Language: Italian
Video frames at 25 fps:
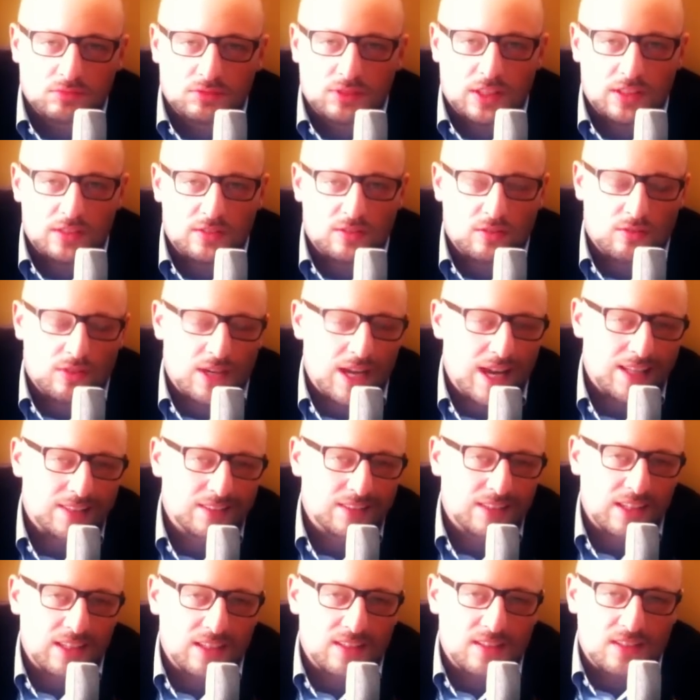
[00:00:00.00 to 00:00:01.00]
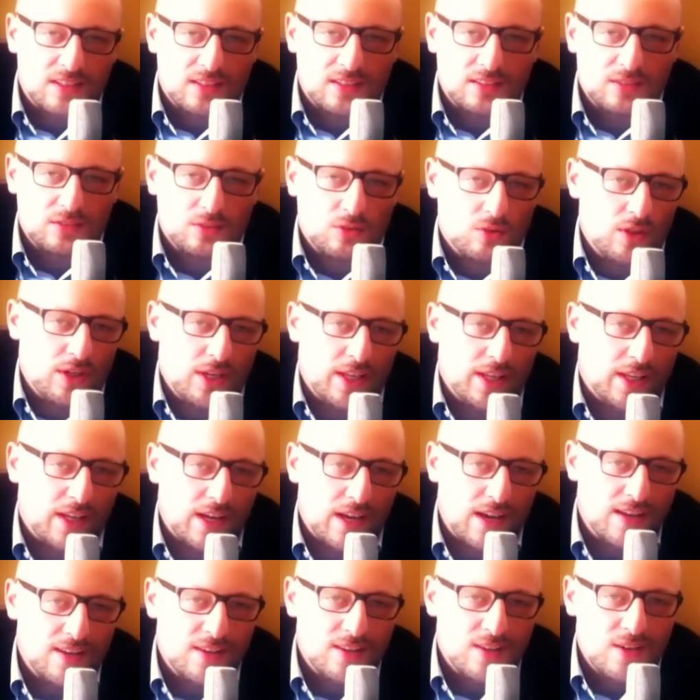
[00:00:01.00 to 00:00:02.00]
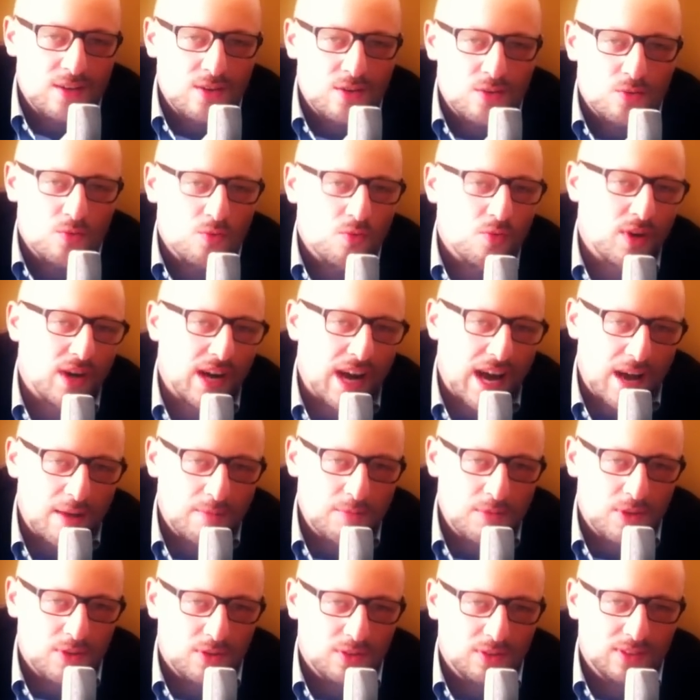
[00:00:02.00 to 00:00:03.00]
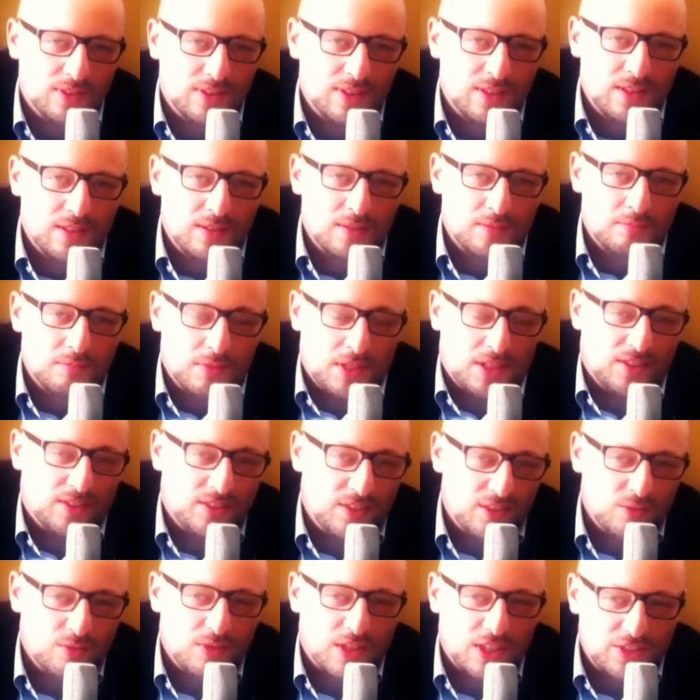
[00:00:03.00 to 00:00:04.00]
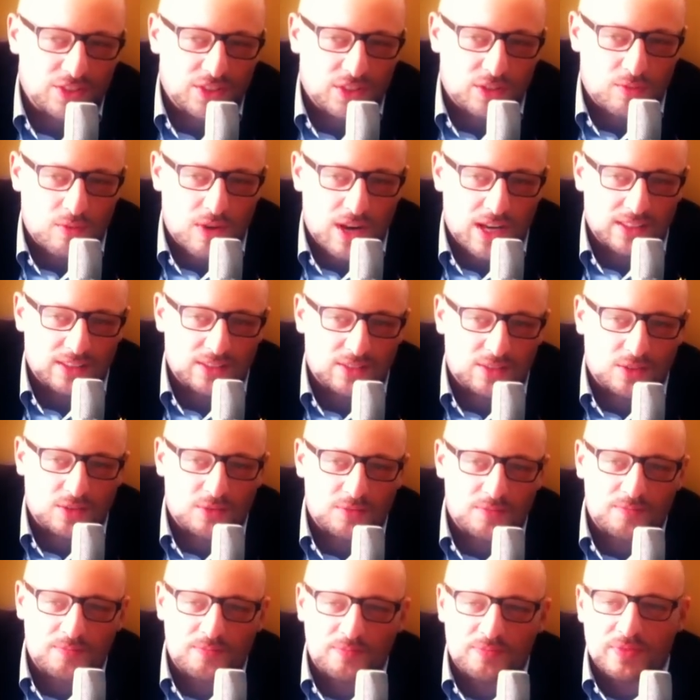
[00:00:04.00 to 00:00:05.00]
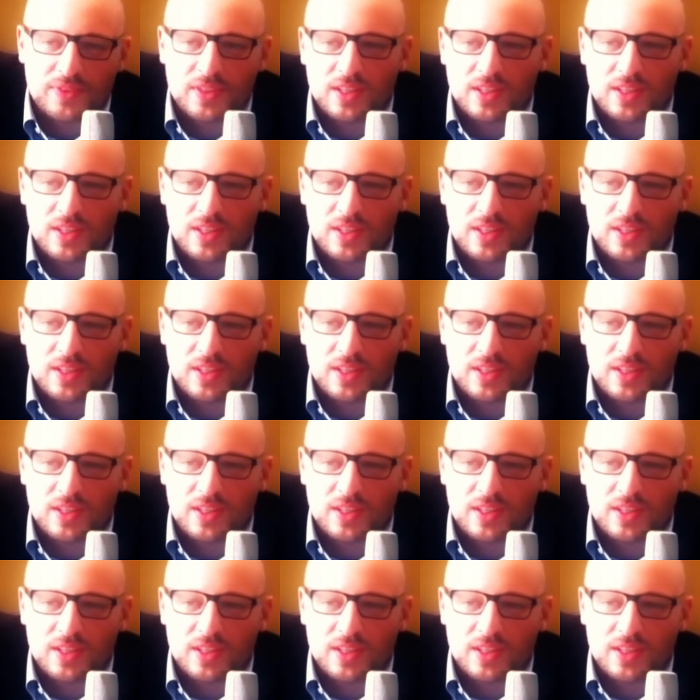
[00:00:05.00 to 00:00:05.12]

sanzionata non era un camion, bensì una C4?